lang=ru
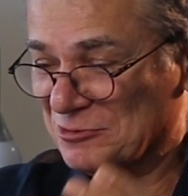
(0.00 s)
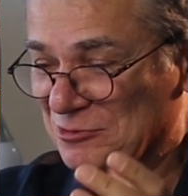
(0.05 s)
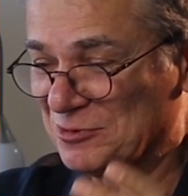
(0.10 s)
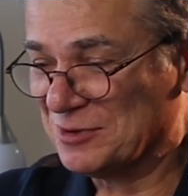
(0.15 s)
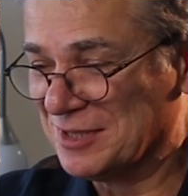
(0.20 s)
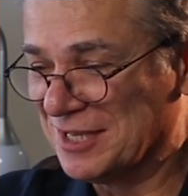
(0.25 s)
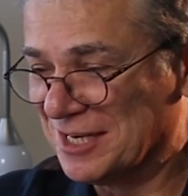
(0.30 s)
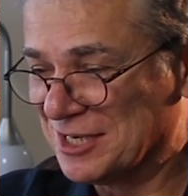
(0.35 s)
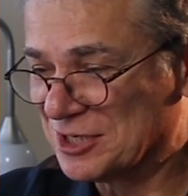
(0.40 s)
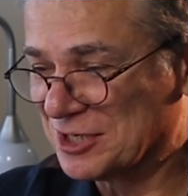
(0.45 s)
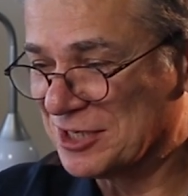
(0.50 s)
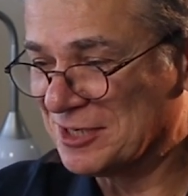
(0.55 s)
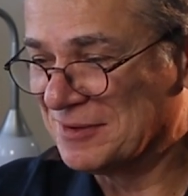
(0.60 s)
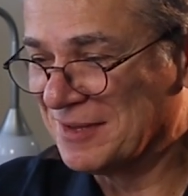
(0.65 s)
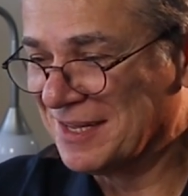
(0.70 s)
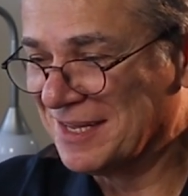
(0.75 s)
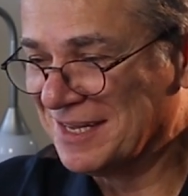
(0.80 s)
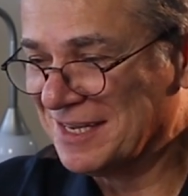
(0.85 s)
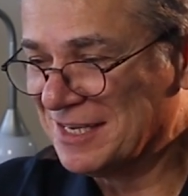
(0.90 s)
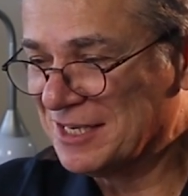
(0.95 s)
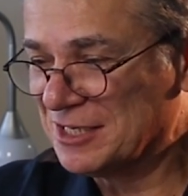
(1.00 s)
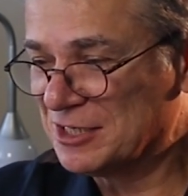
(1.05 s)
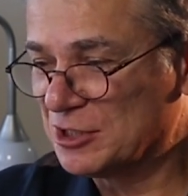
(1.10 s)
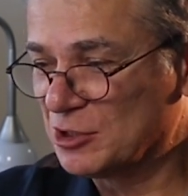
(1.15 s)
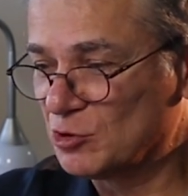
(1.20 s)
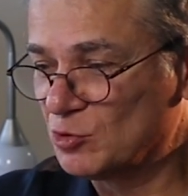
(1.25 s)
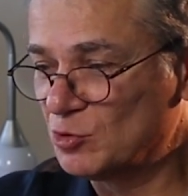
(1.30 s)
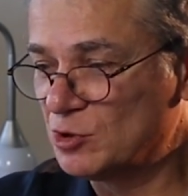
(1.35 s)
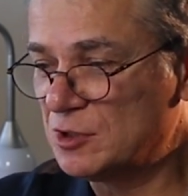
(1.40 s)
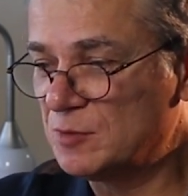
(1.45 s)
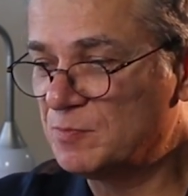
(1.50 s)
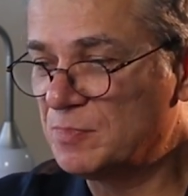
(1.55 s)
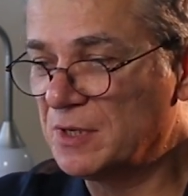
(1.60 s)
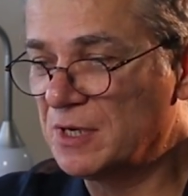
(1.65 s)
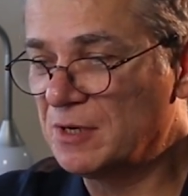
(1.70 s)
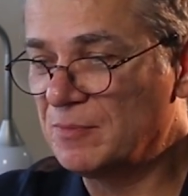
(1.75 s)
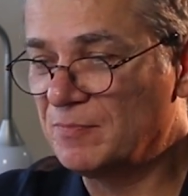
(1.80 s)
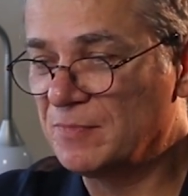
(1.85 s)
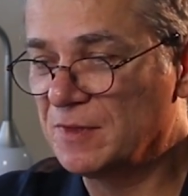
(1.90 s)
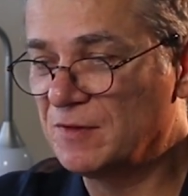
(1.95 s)
Ну и дальше. Сижу
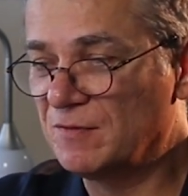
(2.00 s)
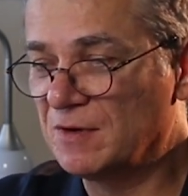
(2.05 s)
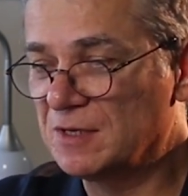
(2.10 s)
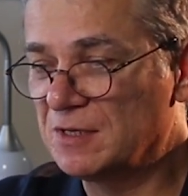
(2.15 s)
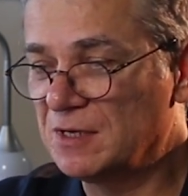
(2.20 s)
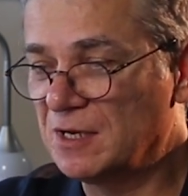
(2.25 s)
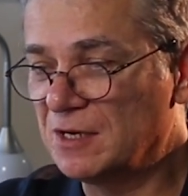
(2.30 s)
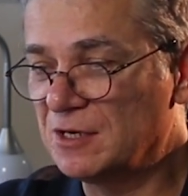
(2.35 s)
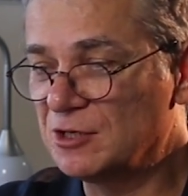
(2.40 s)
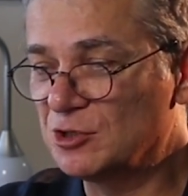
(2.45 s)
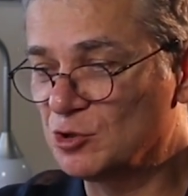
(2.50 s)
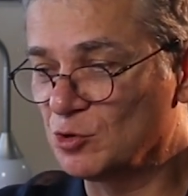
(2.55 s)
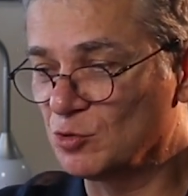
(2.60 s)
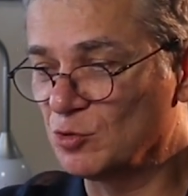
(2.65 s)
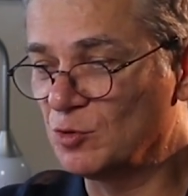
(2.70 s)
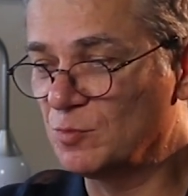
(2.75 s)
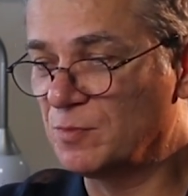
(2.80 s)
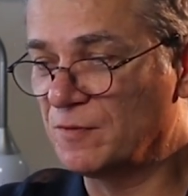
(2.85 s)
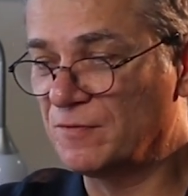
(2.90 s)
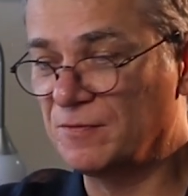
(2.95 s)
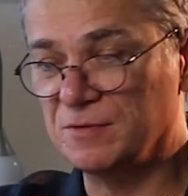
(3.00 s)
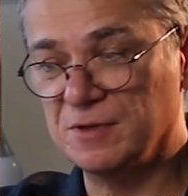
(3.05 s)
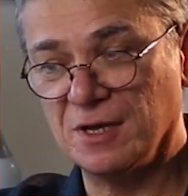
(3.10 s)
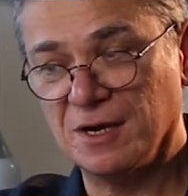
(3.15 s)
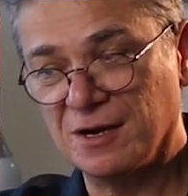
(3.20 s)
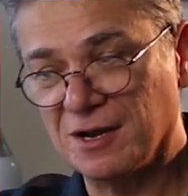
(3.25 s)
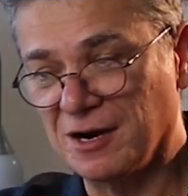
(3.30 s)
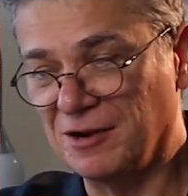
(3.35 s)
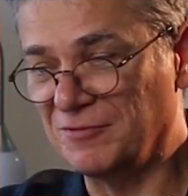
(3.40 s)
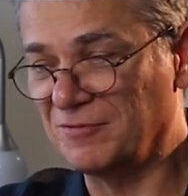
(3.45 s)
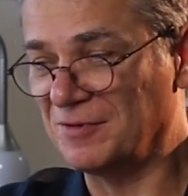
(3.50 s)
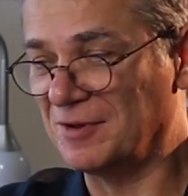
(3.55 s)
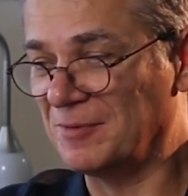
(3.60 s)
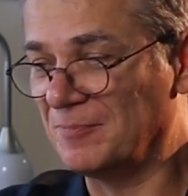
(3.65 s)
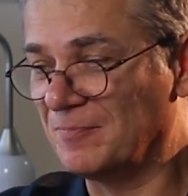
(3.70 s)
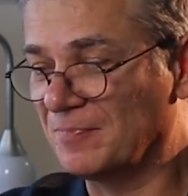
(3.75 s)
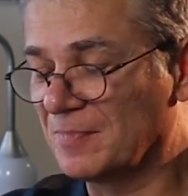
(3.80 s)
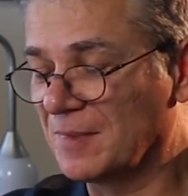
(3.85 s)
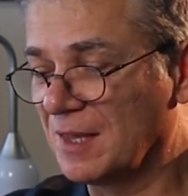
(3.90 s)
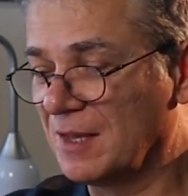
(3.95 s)
теперь два дня рисую по
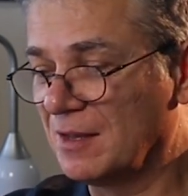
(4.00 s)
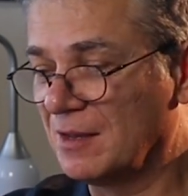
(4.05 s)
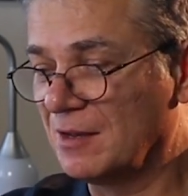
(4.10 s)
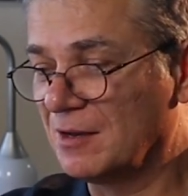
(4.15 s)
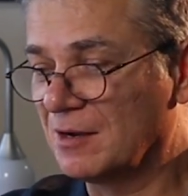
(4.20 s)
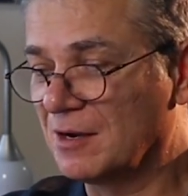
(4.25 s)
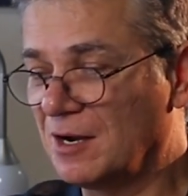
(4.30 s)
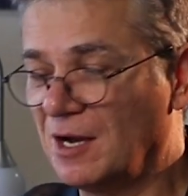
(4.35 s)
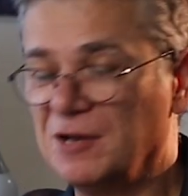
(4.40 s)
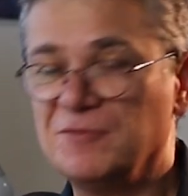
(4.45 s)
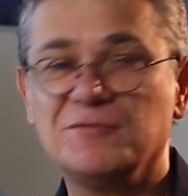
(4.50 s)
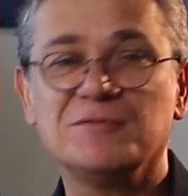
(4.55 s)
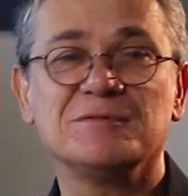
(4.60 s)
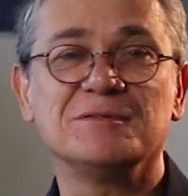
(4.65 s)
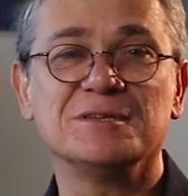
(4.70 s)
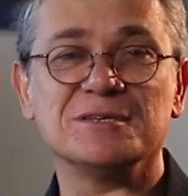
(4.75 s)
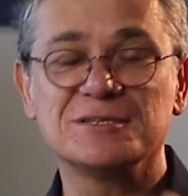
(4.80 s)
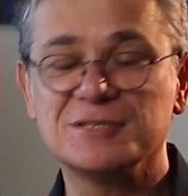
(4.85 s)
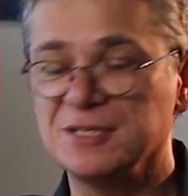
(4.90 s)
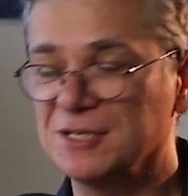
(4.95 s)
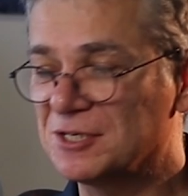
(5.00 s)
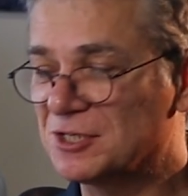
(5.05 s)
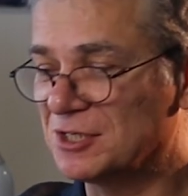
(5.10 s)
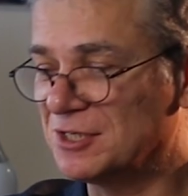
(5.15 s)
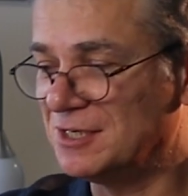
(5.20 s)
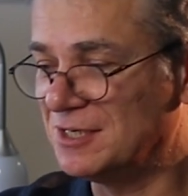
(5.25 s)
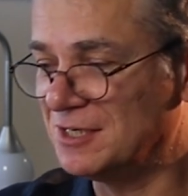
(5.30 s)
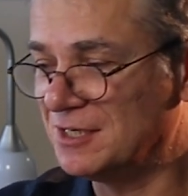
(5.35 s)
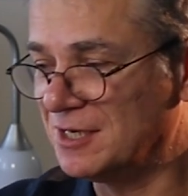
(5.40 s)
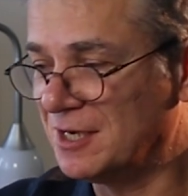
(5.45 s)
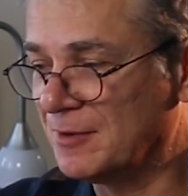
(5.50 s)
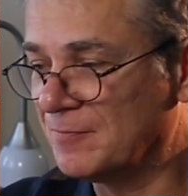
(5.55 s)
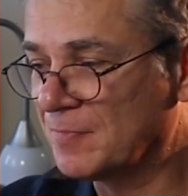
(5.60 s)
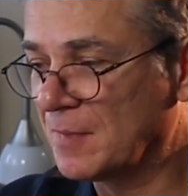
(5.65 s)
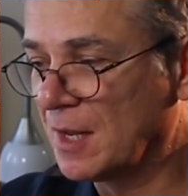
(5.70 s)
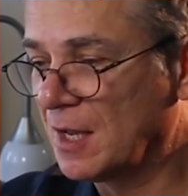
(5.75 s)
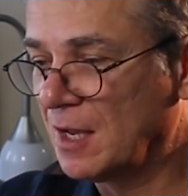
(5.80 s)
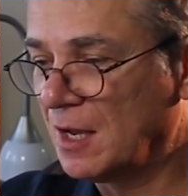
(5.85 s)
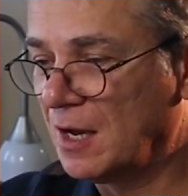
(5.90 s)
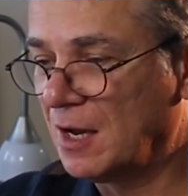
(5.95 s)
фотографиям. Кайф, наслаждение.
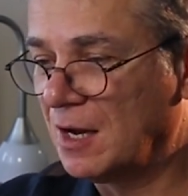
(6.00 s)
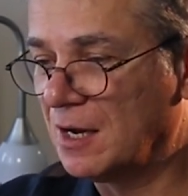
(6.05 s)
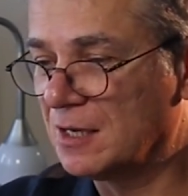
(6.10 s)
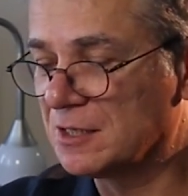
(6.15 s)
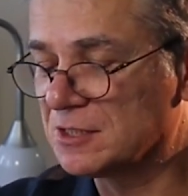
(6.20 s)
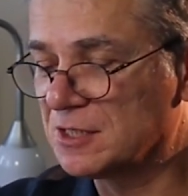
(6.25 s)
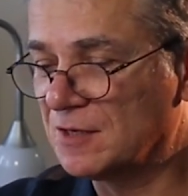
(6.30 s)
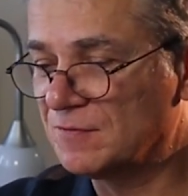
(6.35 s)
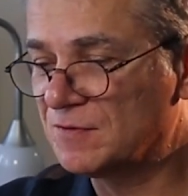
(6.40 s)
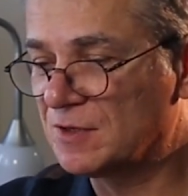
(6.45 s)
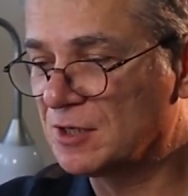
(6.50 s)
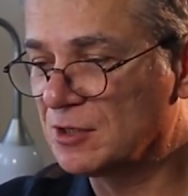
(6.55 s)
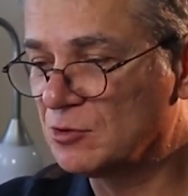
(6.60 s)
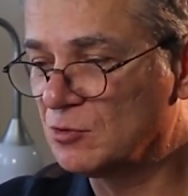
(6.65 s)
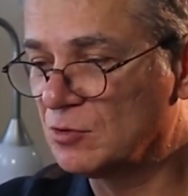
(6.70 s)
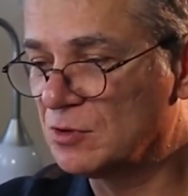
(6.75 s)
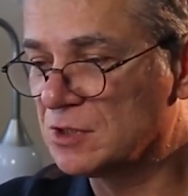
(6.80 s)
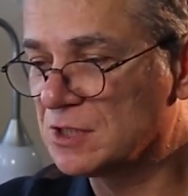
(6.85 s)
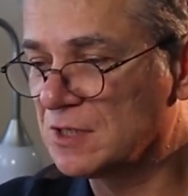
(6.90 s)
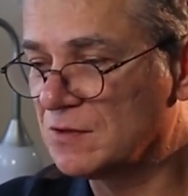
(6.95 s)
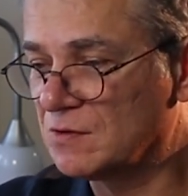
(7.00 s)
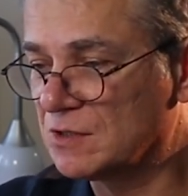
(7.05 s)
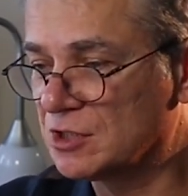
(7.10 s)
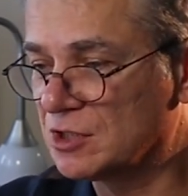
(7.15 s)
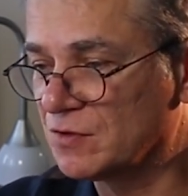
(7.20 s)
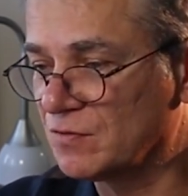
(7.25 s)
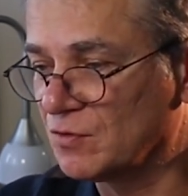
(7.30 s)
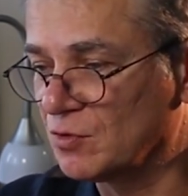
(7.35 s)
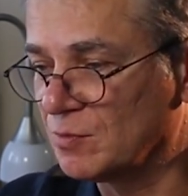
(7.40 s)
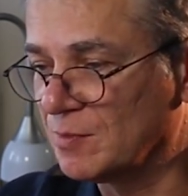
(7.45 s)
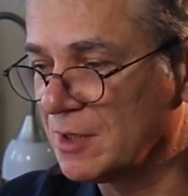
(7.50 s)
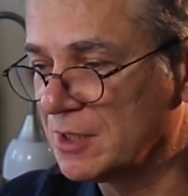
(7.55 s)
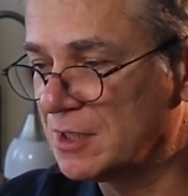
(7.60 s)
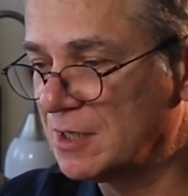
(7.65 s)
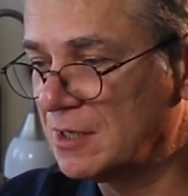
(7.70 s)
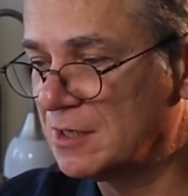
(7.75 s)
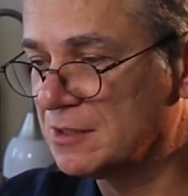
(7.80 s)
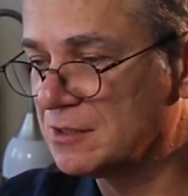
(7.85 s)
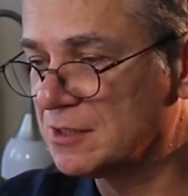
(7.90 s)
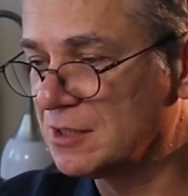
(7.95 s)
А завтра иду рисовать живую
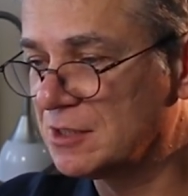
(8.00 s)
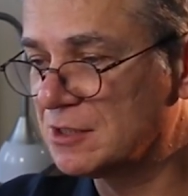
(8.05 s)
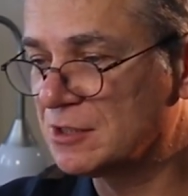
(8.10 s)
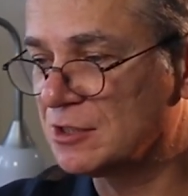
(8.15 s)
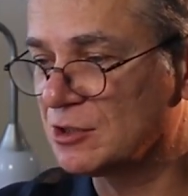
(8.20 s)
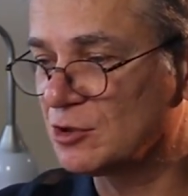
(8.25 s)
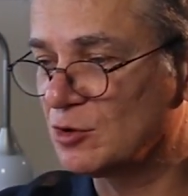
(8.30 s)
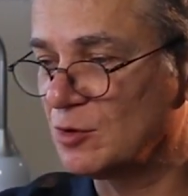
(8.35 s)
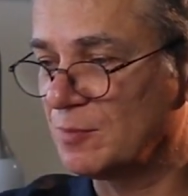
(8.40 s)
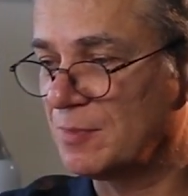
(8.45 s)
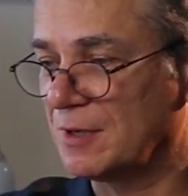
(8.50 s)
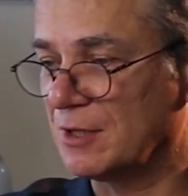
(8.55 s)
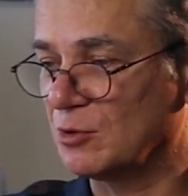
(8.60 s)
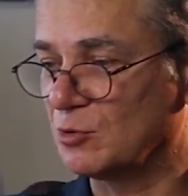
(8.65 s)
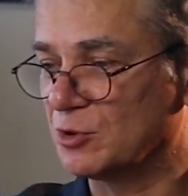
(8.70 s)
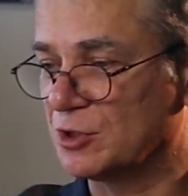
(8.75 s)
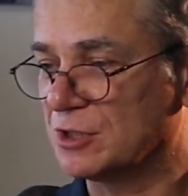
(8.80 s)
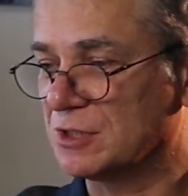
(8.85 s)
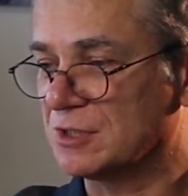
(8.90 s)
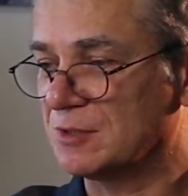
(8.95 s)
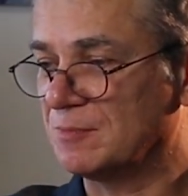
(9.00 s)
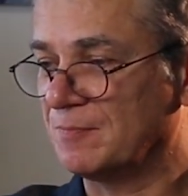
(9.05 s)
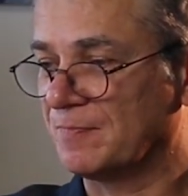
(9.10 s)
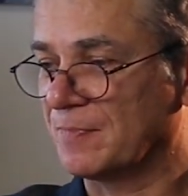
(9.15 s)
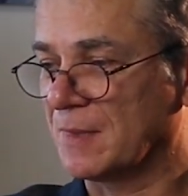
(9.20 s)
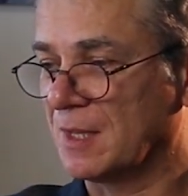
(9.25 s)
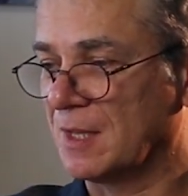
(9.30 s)
модель. Интересно, что получится.